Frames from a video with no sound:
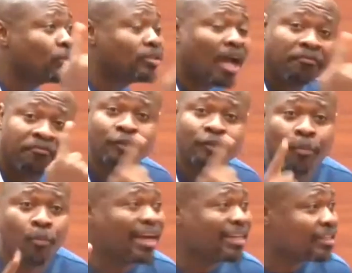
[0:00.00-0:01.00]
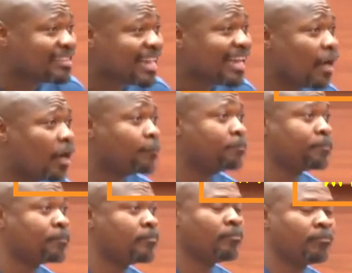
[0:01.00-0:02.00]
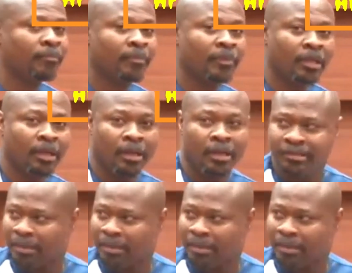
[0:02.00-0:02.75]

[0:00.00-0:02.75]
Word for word: d'enfants de moins de 5 ans. Ce